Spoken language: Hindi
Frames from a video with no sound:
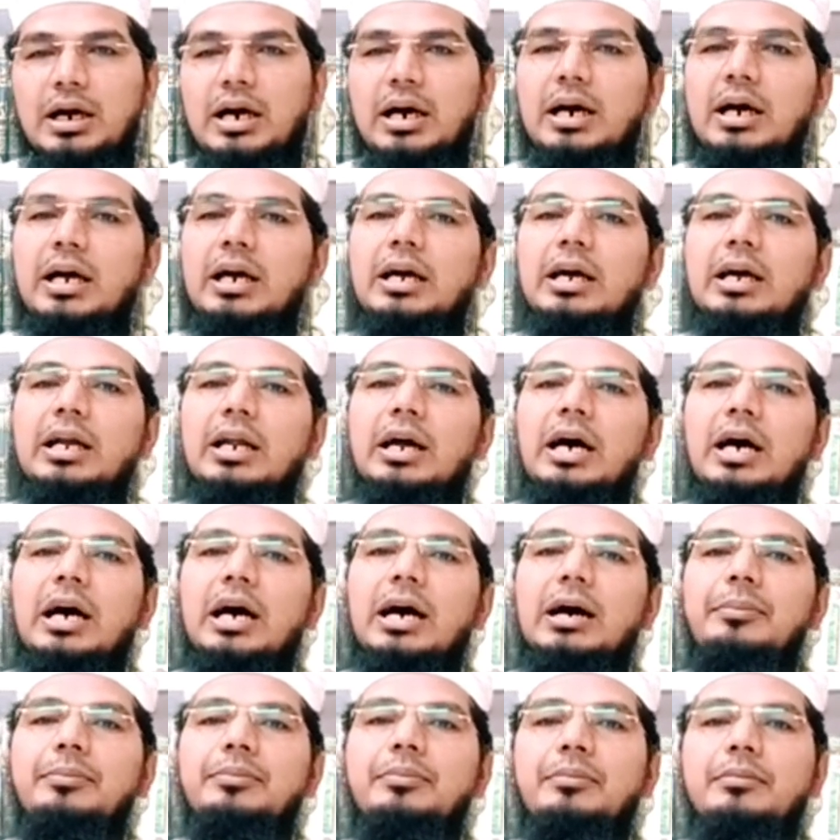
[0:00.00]
हाँ अगर
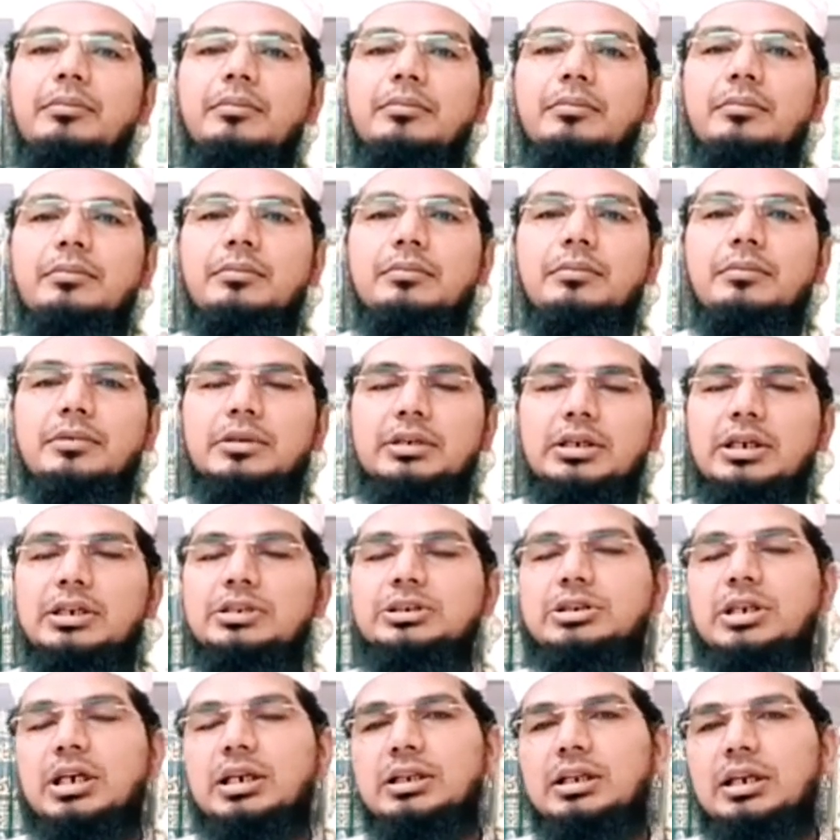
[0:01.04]
आप ये
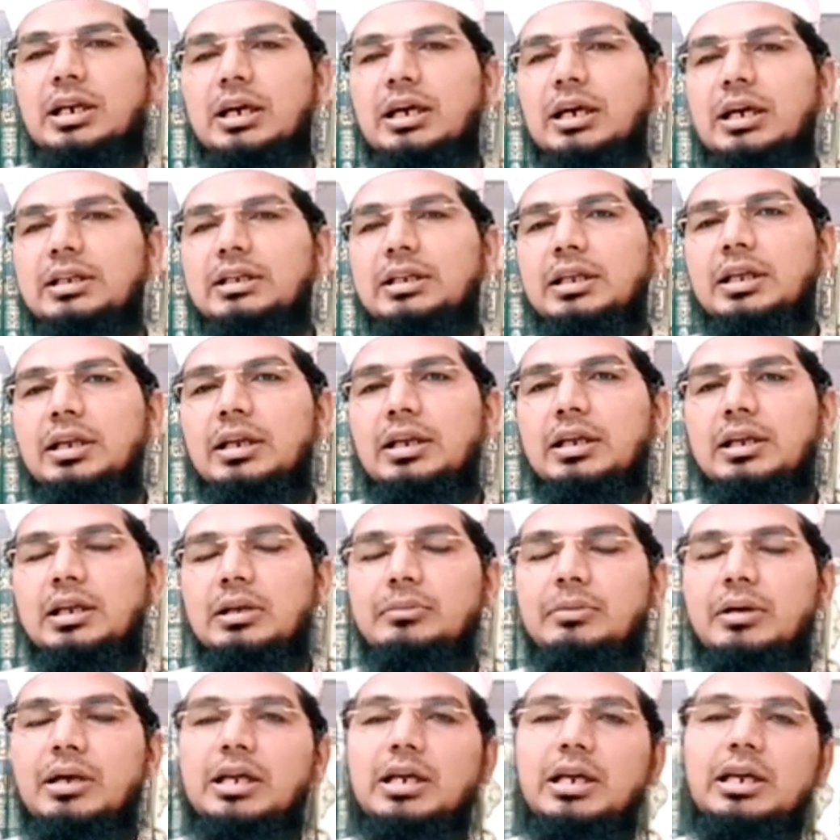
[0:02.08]
शर्त लगा दें कि
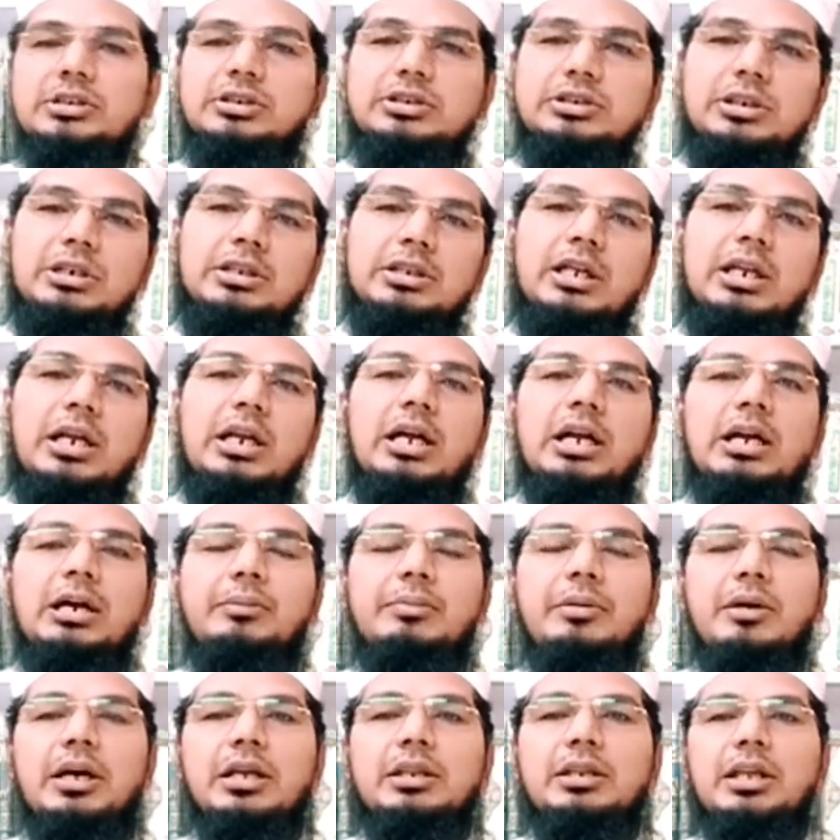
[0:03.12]
भाई अच्छी तरह
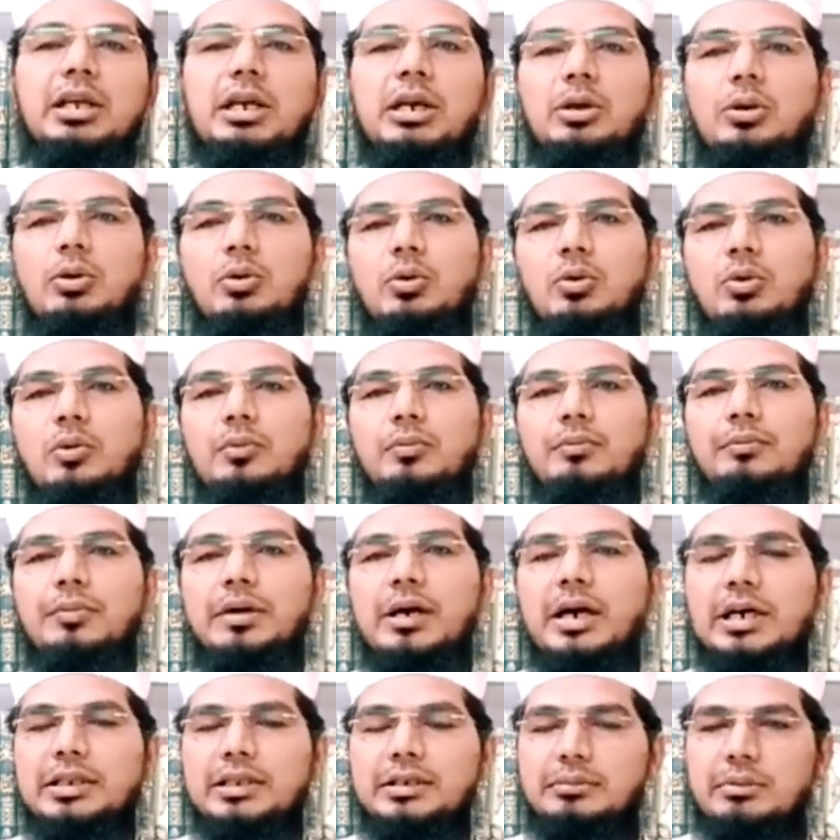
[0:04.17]
कपड़ा देख लो
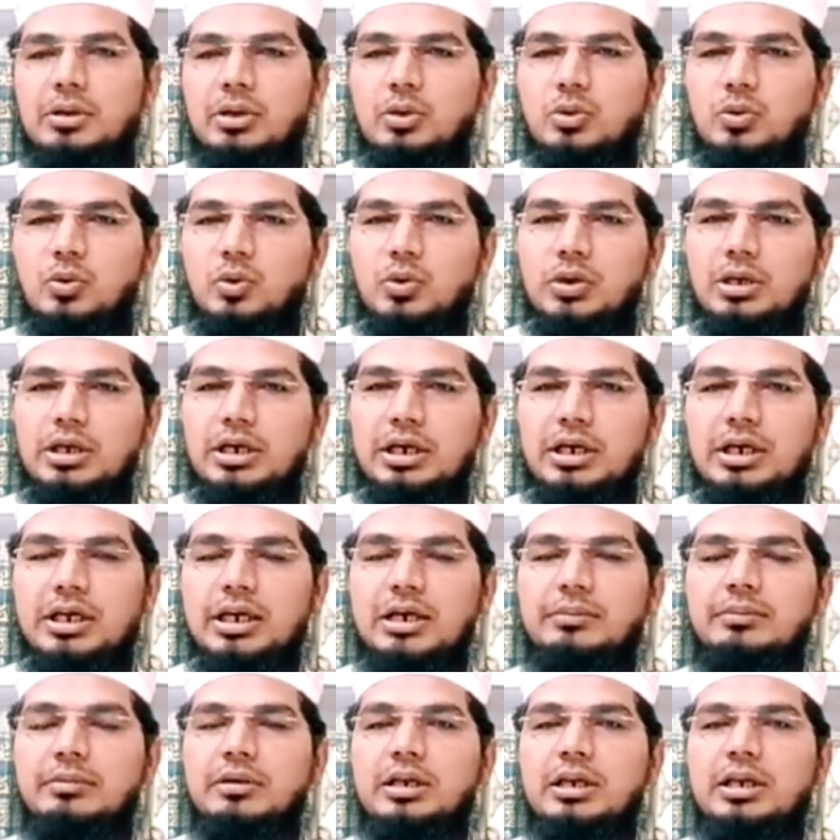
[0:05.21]
बाद में कोई
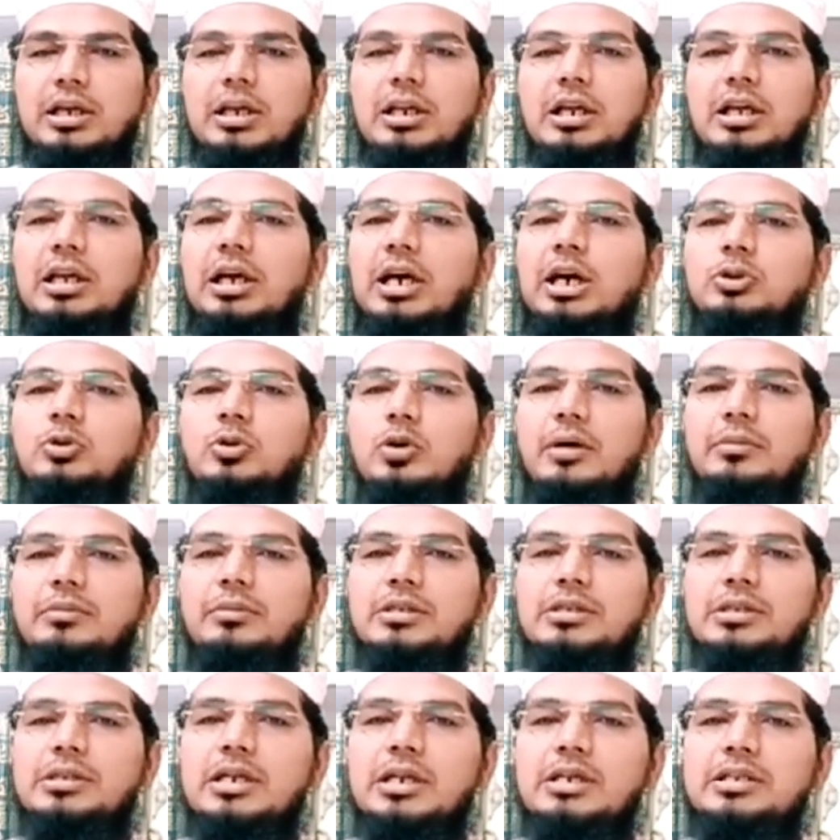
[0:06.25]
ऐब निकलेगा तो हम
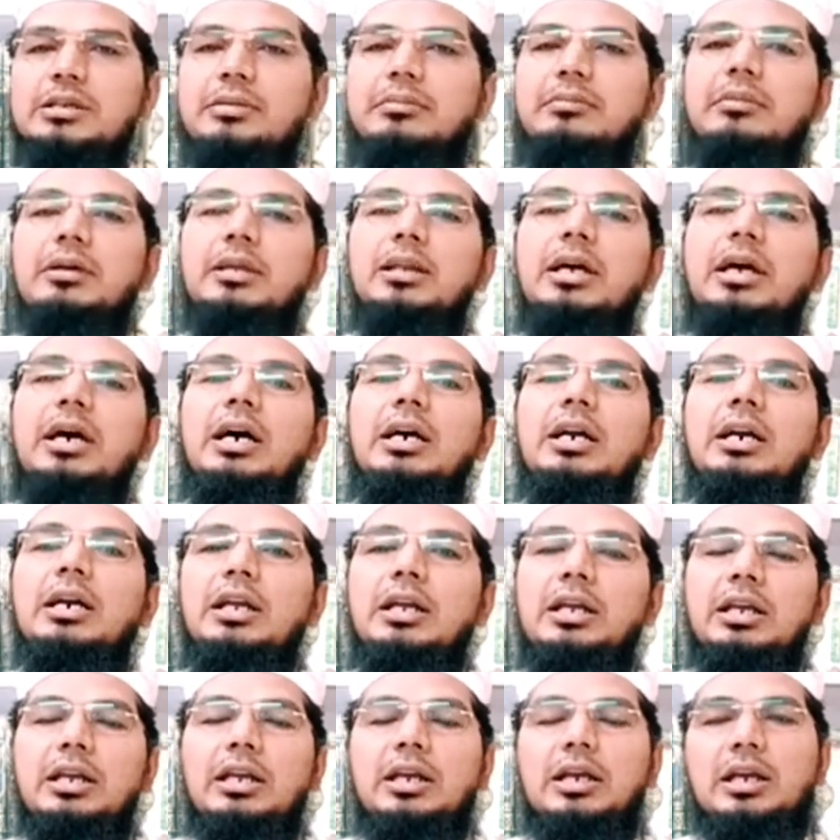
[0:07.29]
इसके ज़िम्मेदार
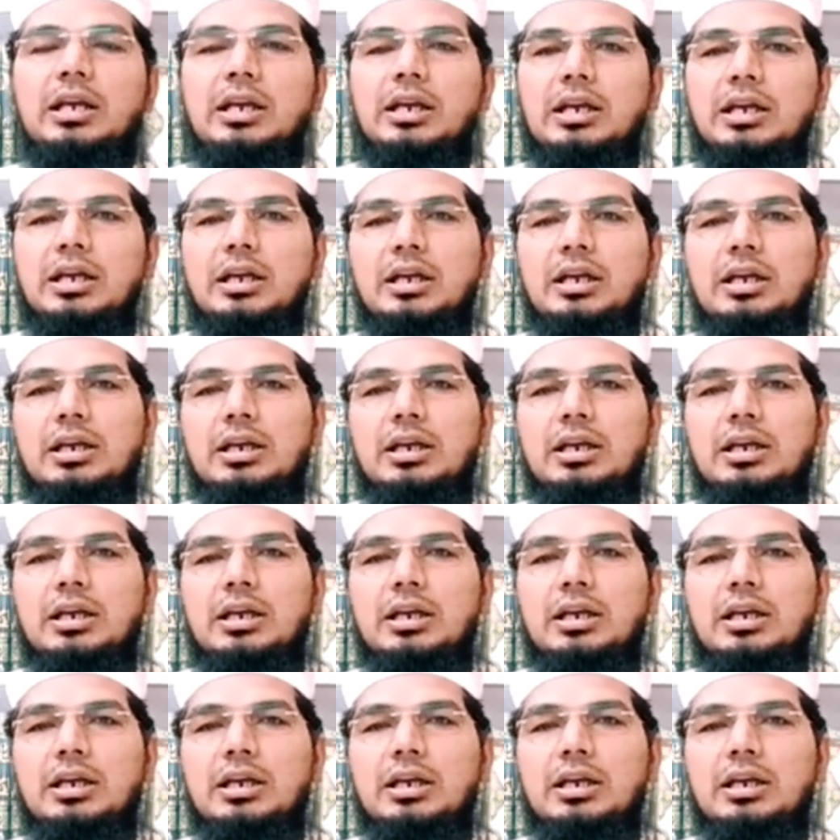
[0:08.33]
नहीं हैं